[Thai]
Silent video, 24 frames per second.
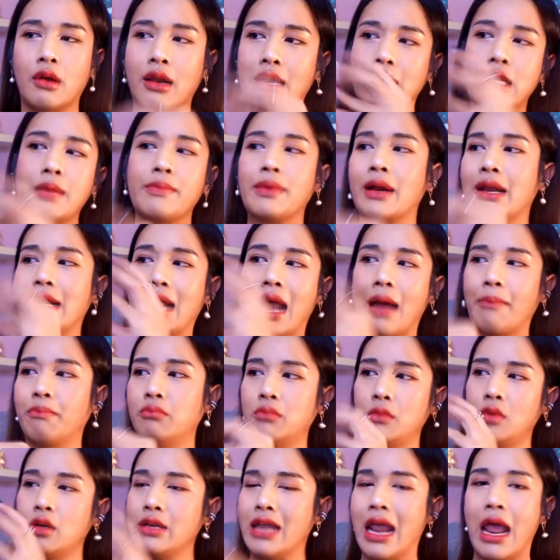รีบระยับ
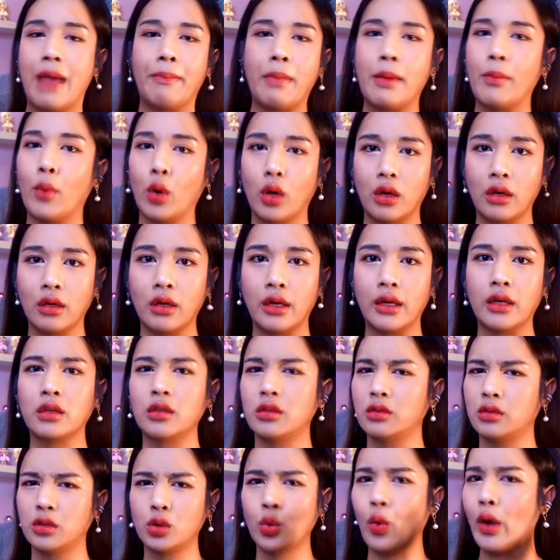โดยแย่ไปหมดเลย
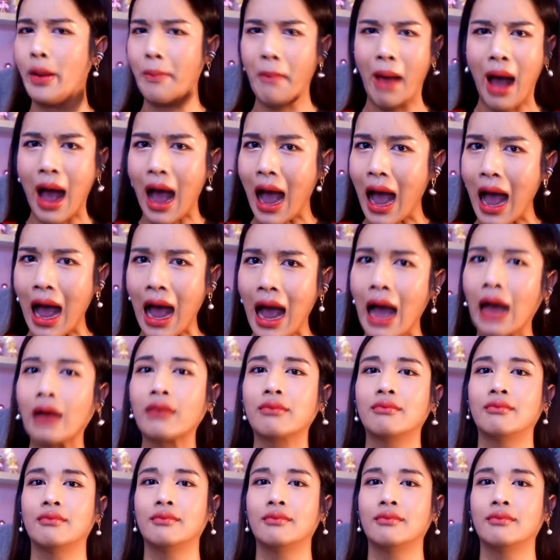คือสวยมาก